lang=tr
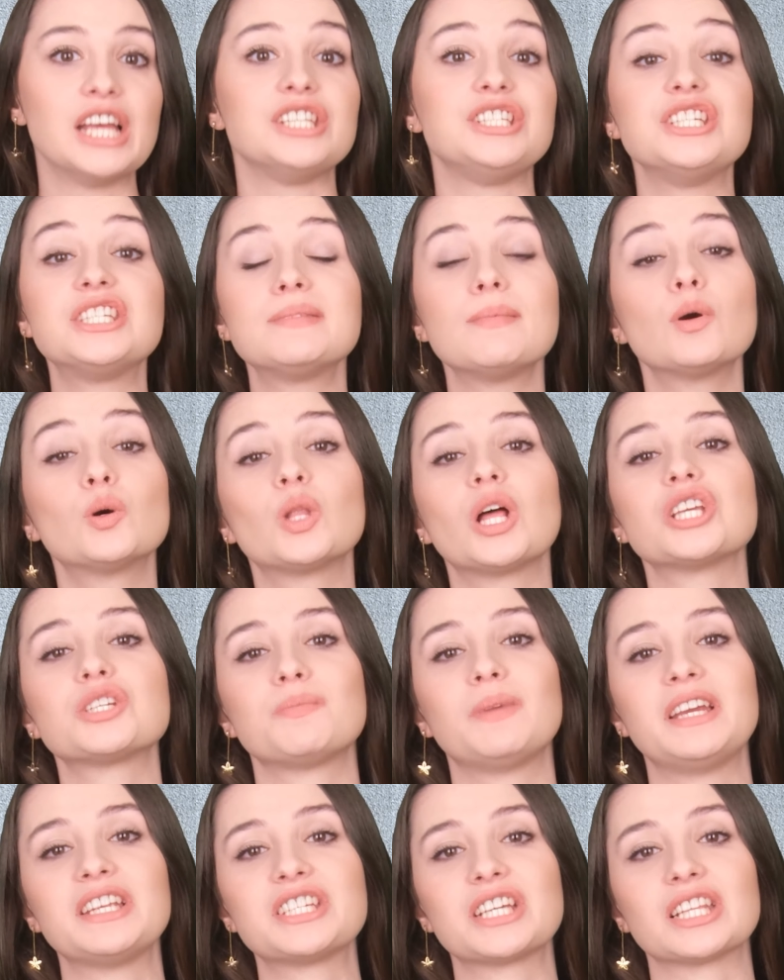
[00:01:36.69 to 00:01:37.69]
cisme
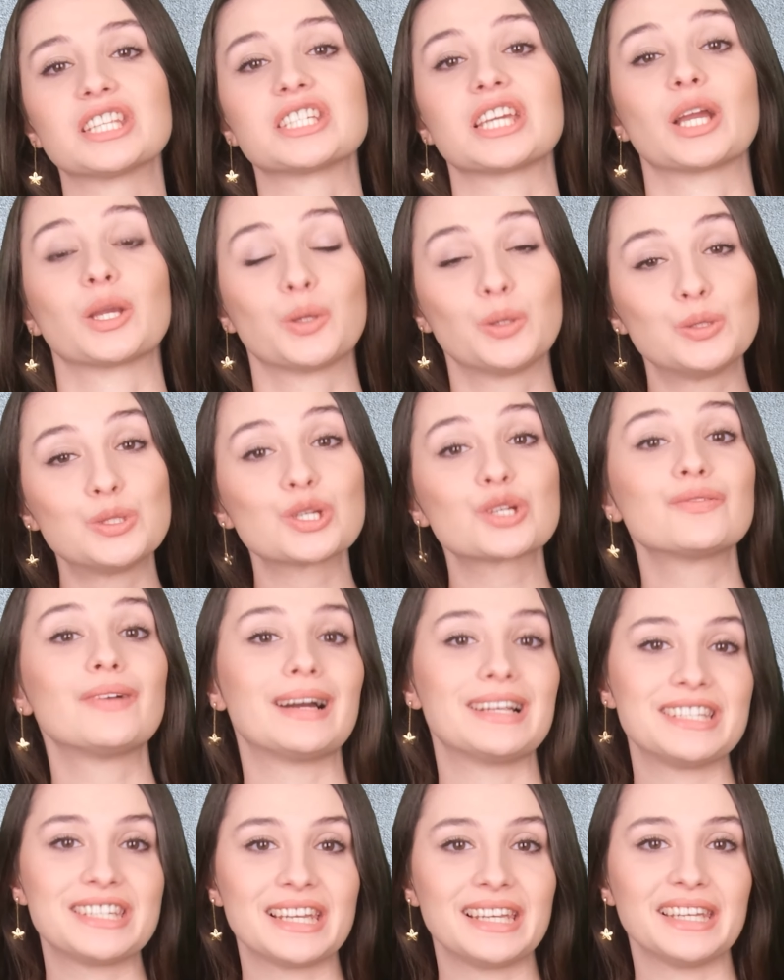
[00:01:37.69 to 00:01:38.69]
ulaşmaya çalışan küçük
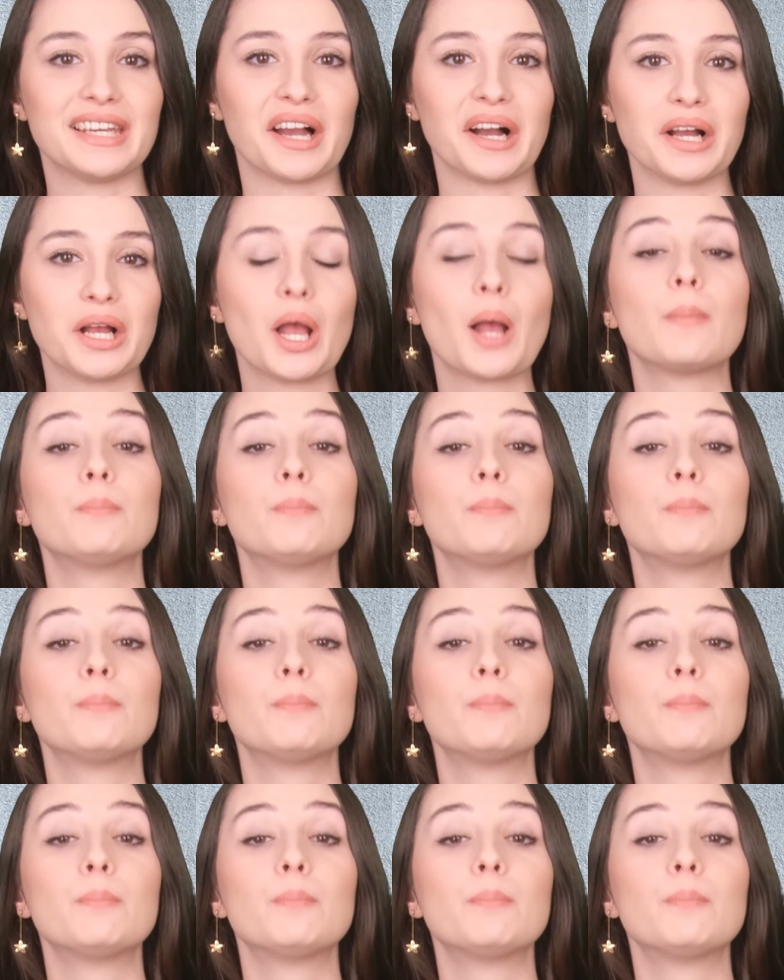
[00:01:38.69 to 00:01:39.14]
Vangelia